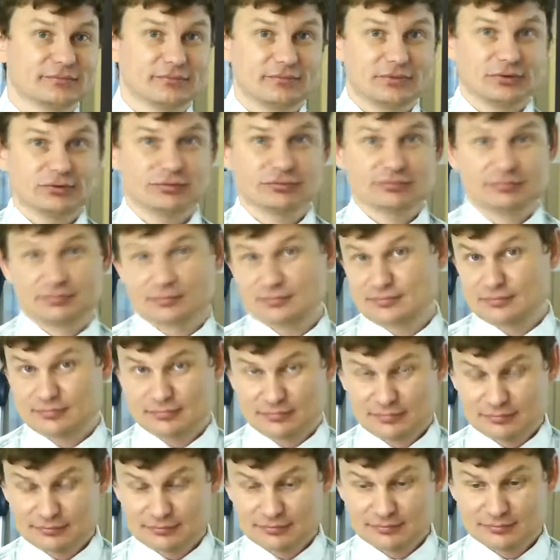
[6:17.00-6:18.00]
ну,
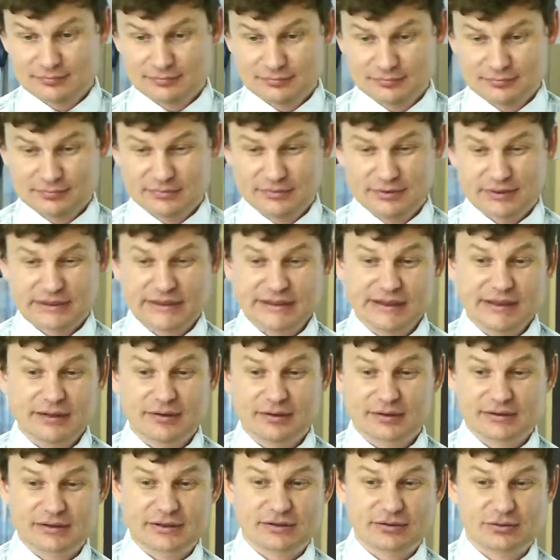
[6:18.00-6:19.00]

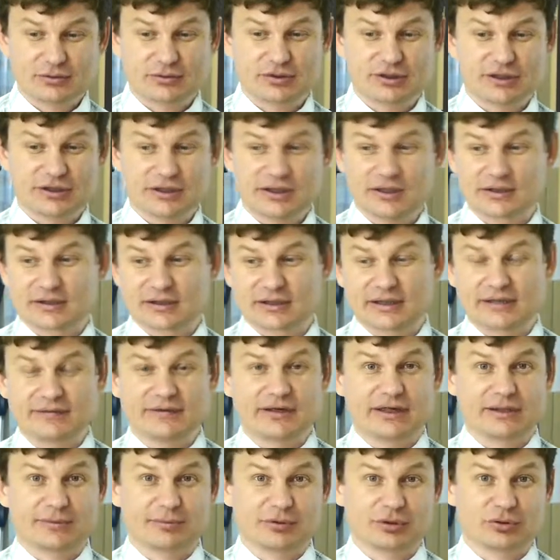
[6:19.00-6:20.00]
хотя сотрудники редко
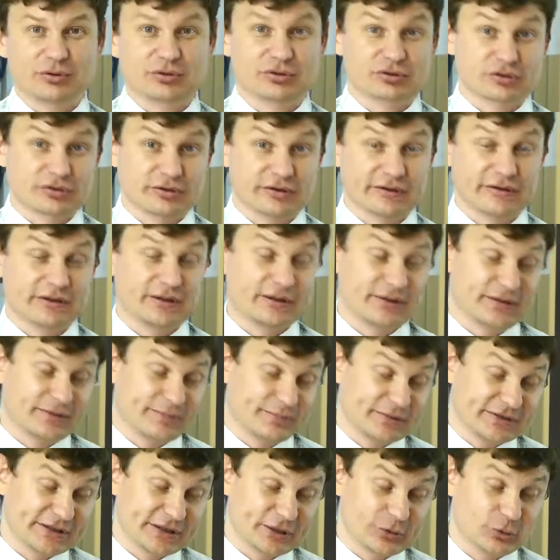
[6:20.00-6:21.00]
говорят, приходят,
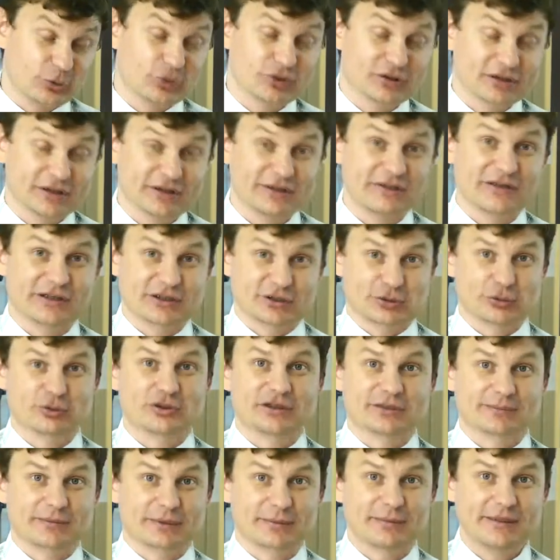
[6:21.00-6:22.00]
заходят и говорят, что у
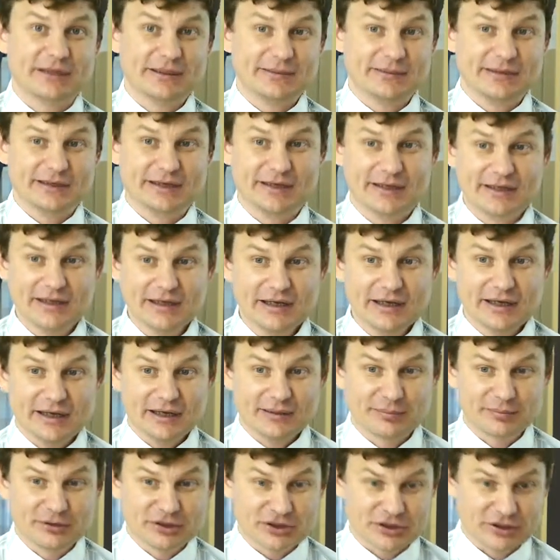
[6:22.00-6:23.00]
нас проблема,
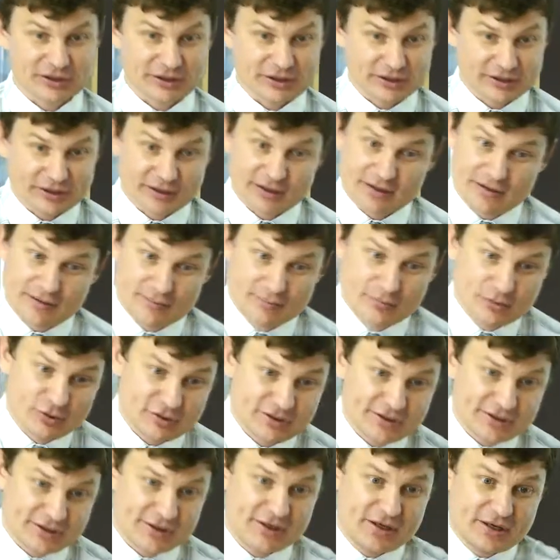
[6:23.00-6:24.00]
обычно это
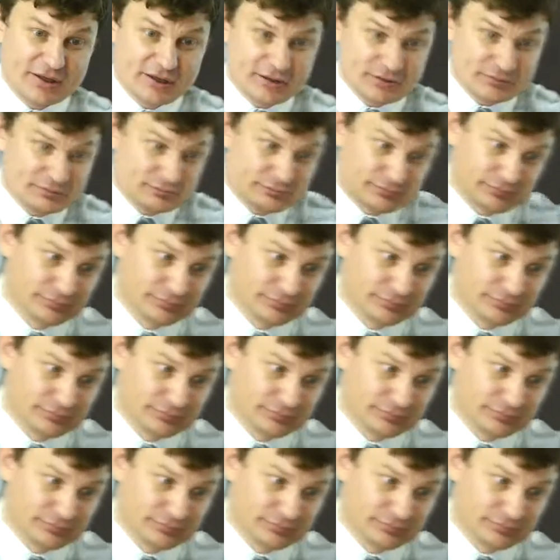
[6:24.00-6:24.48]
эмоция,